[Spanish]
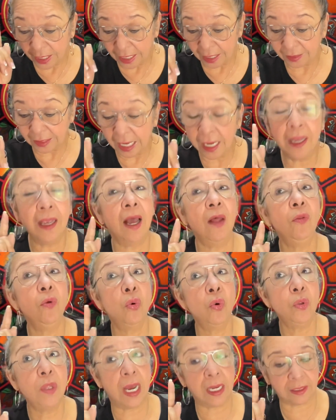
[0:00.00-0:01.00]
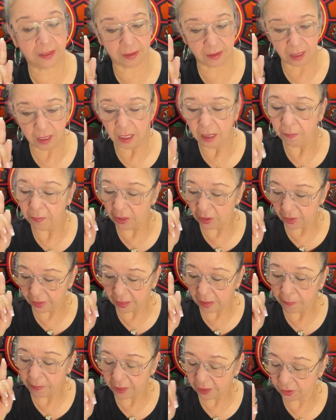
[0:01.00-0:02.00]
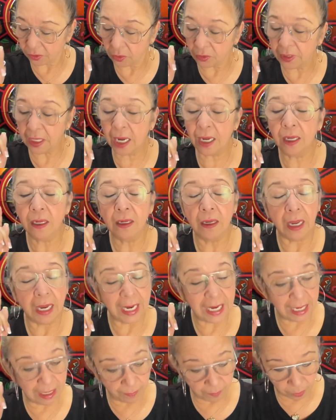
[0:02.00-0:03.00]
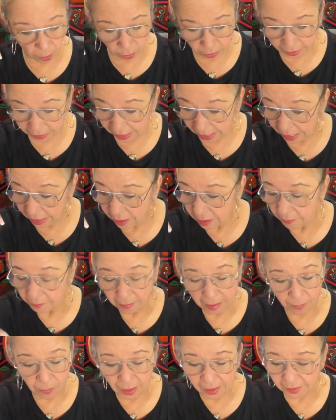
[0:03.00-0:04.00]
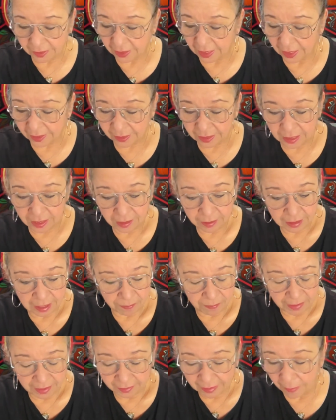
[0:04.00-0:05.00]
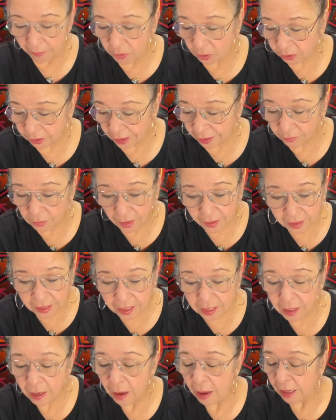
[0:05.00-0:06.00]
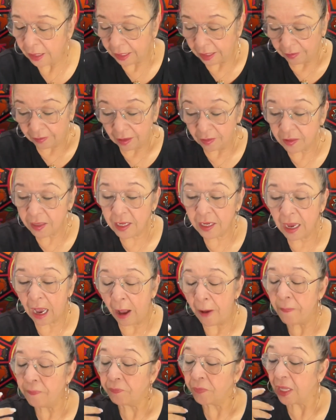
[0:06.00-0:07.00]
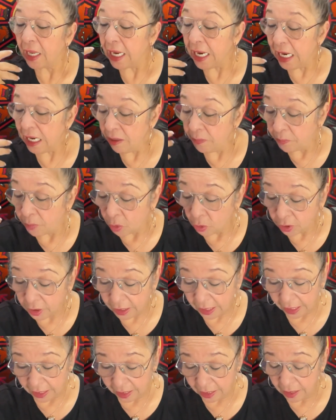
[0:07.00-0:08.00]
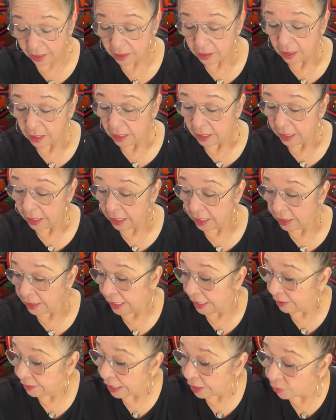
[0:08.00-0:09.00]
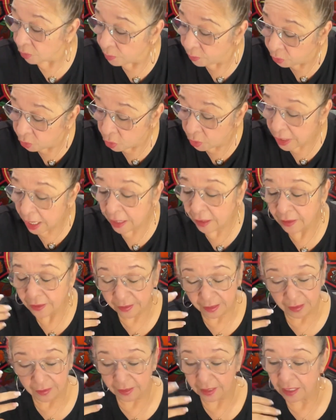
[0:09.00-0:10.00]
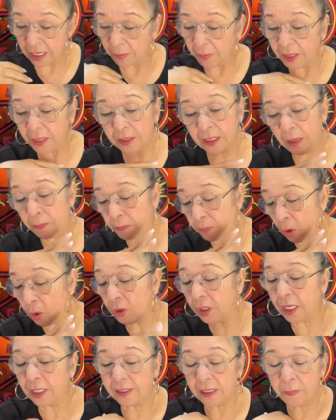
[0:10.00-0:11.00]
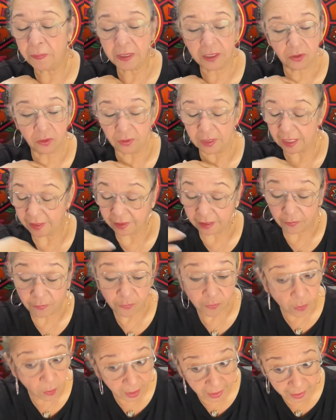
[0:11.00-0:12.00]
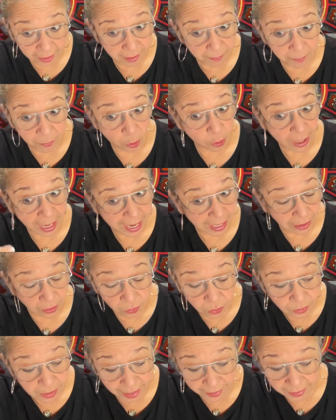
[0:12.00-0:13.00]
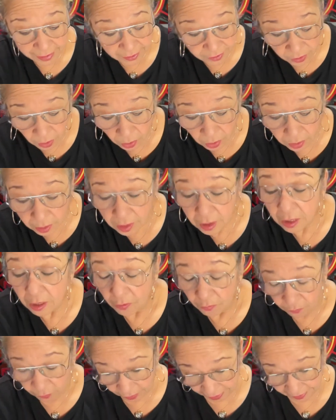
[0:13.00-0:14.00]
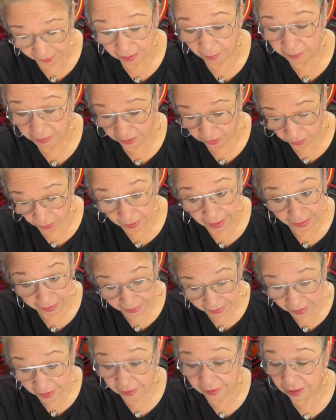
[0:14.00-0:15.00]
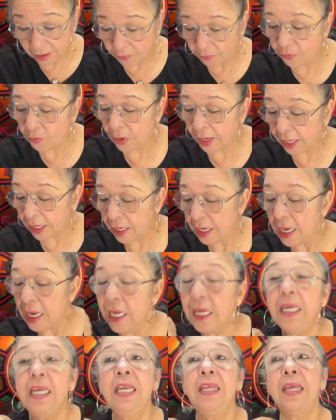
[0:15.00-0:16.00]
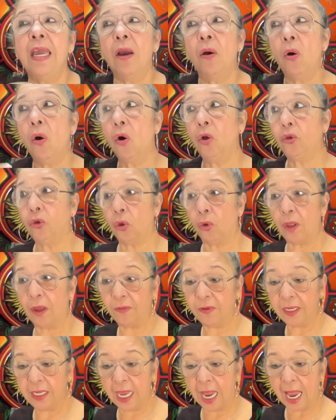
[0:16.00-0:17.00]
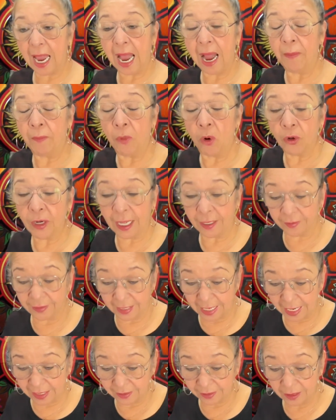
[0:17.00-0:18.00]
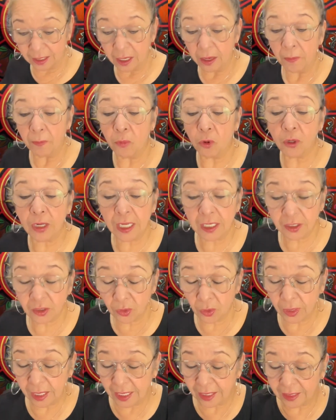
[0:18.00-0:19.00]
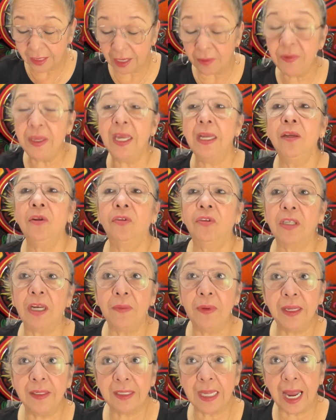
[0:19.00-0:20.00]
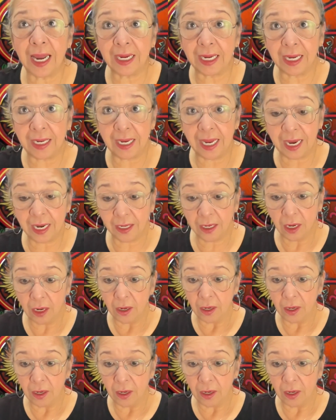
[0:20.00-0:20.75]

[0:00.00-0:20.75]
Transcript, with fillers: que tenga dudas pero esta persona, el por qué, vamos a decir así, te, me está mostrando aquí que te diga el por qué eh, esta ruptura, sencillamente porque esa persona se fue por alguna razón, fue esa persona quien se fue y dejó todavía amor atrás. Por eso es que viene otra vez a querer